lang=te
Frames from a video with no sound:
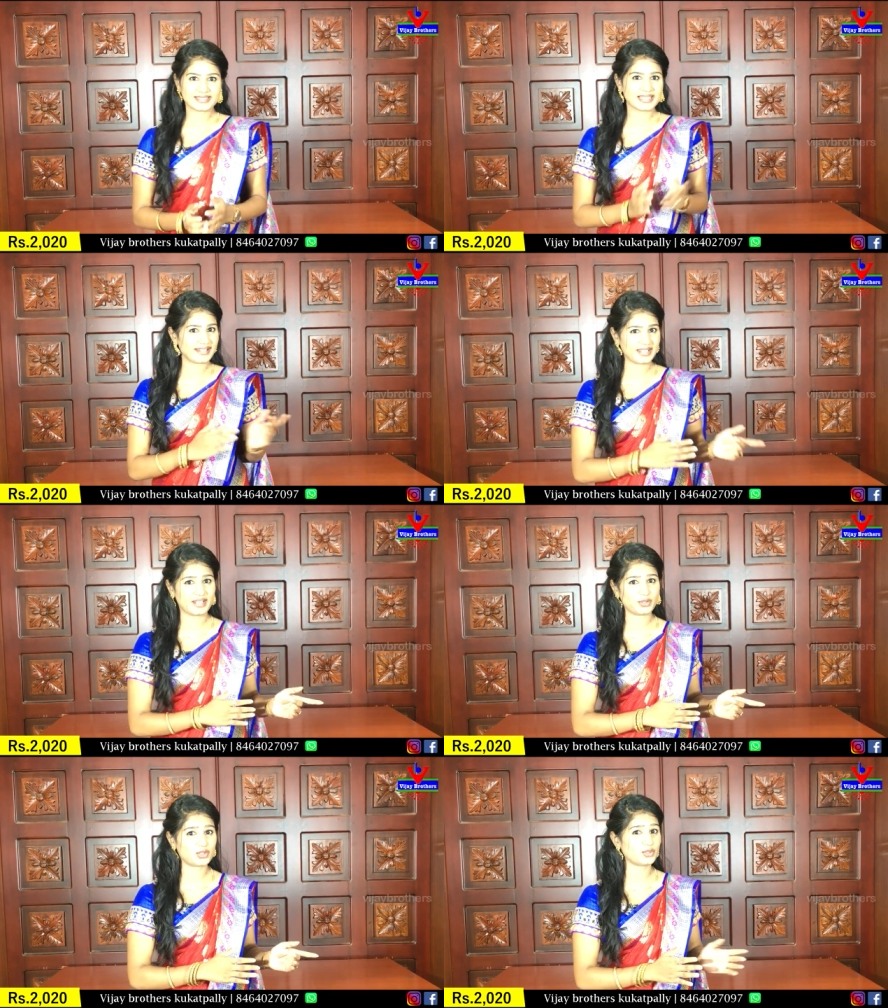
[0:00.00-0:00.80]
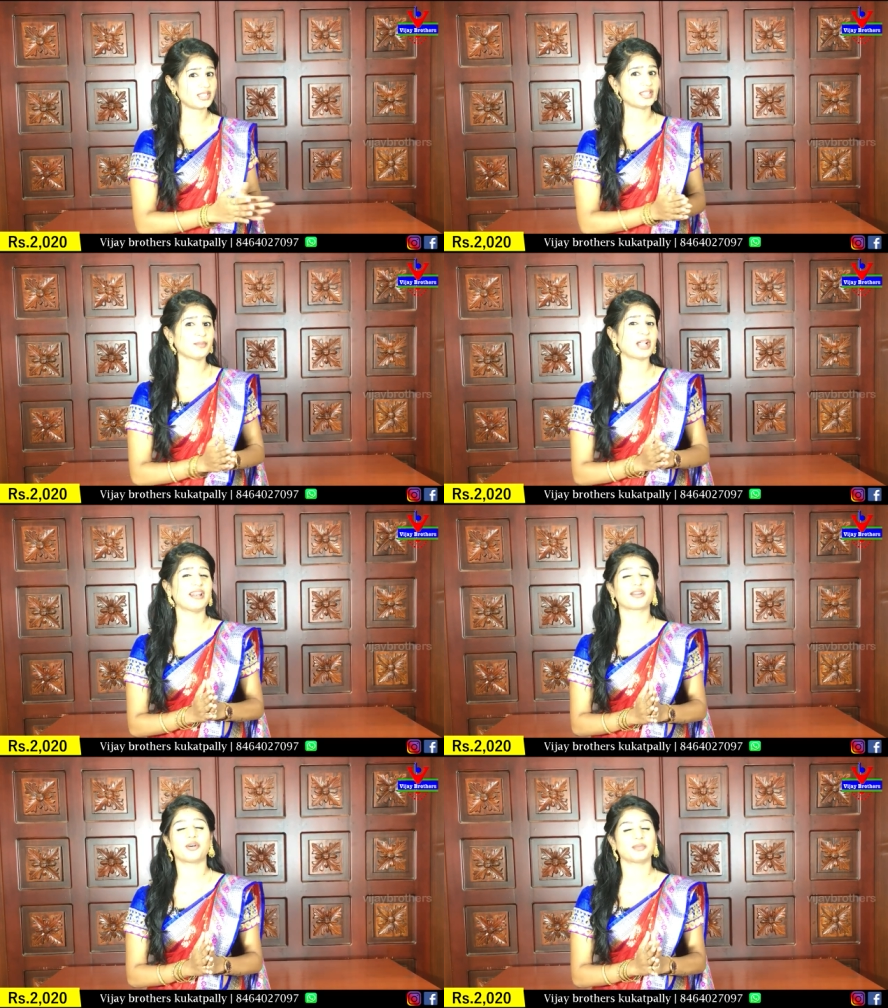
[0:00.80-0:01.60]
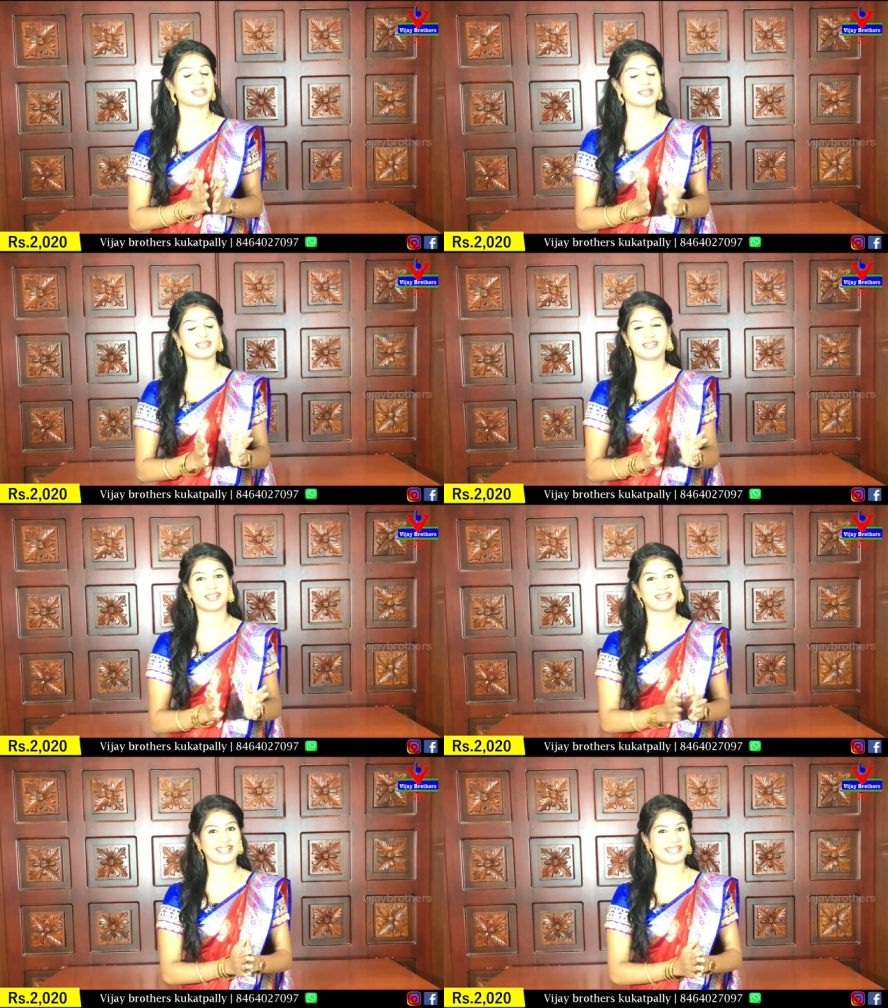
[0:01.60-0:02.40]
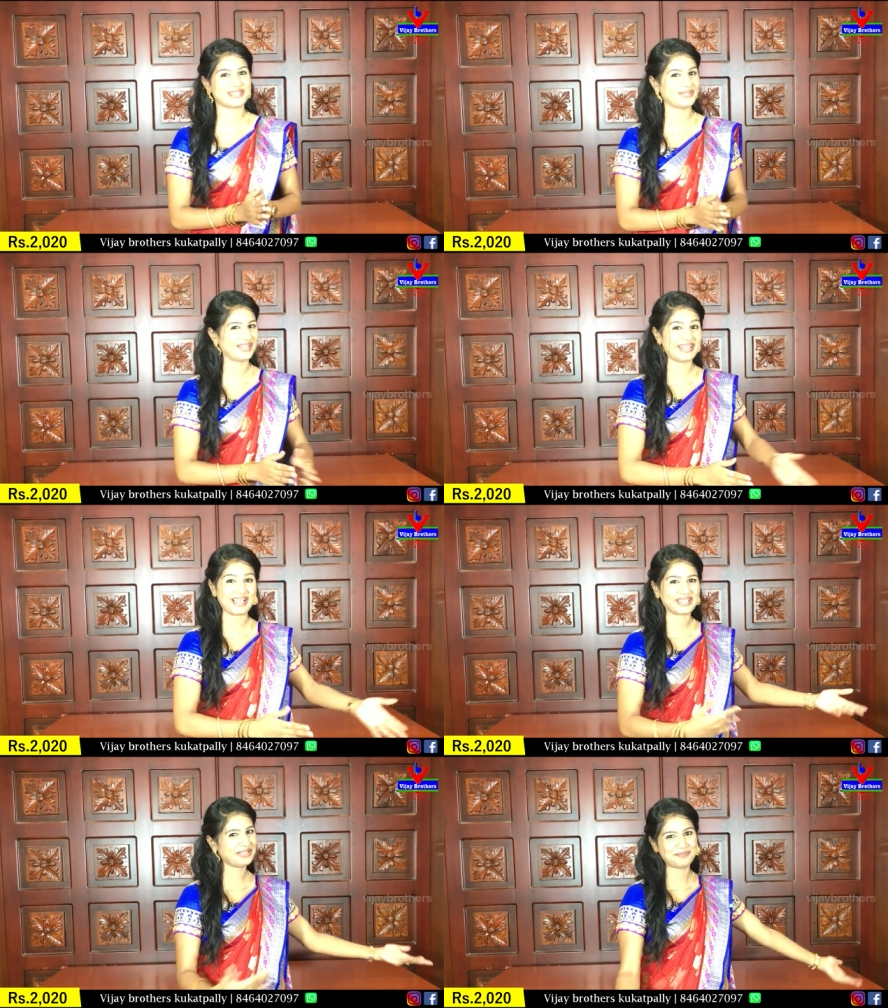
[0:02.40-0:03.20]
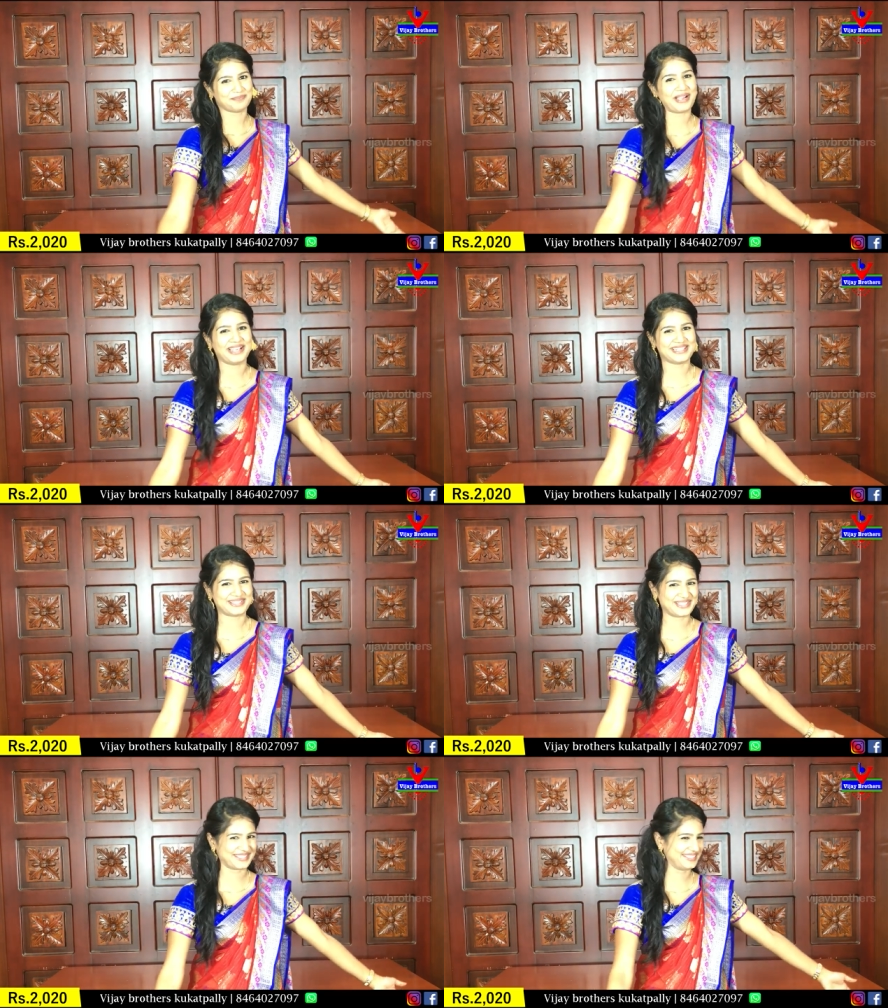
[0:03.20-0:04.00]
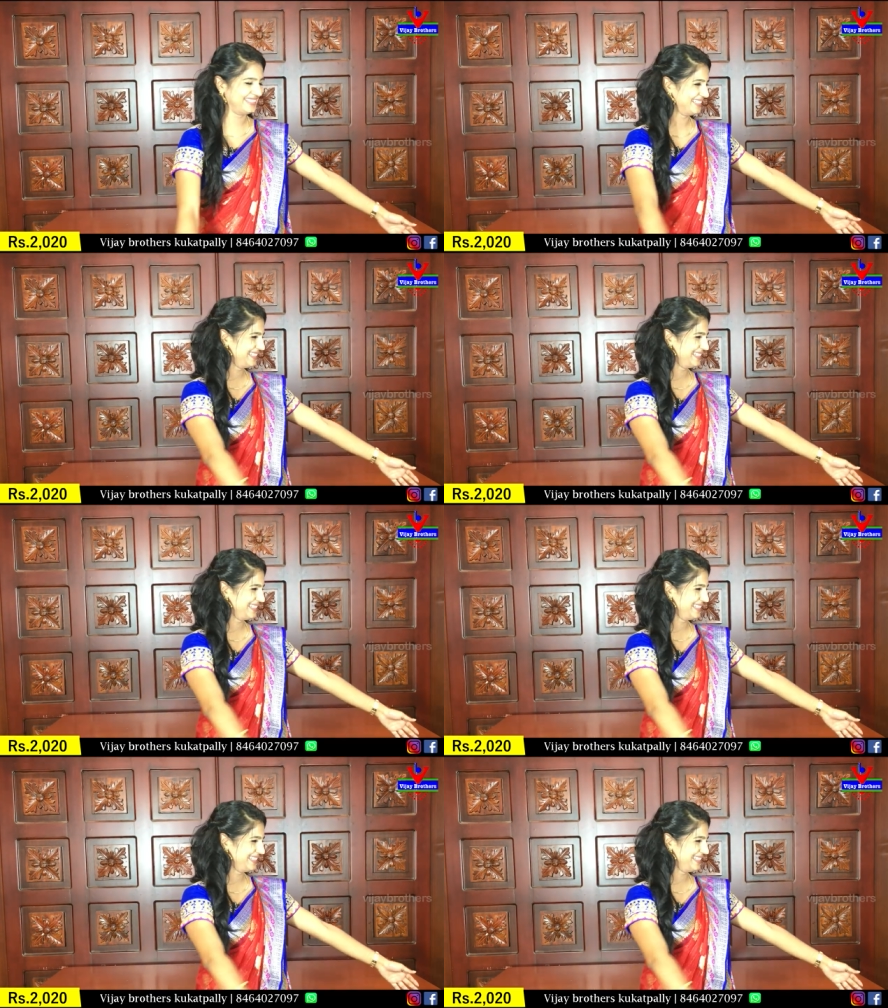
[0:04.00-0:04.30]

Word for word: నెక్స్ట్ శారీ ఏంటో చూసేద్దాం కలర్ కాంబినేషన్స్ అయితే క్రేజీ ఉన్నాయి నాకైతే బాగా నచ్చేసింది